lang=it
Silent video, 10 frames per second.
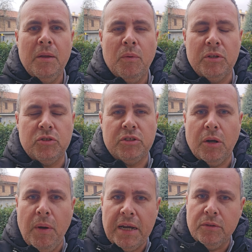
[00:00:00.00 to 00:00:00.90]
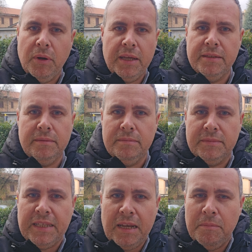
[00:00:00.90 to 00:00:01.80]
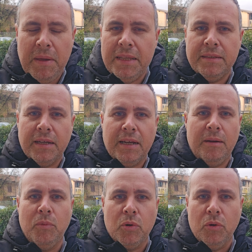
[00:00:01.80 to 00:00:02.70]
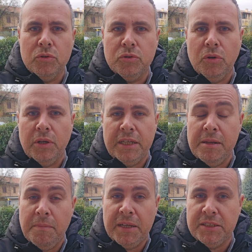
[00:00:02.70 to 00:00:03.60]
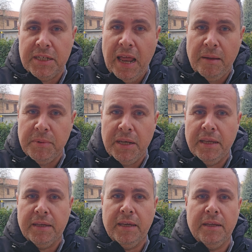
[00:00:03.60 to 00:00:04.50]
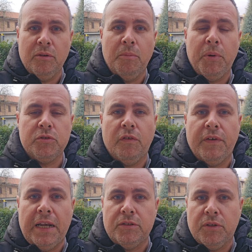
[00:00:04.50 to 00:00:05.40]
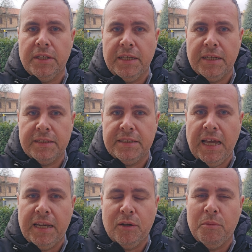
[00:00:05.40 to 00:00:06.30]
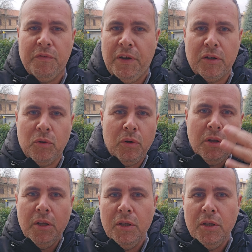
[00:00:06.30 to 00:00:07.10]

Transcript: questo traguardo è talmente clamoroso e inimmaginabile che non posso far altro che ringraziare come fanno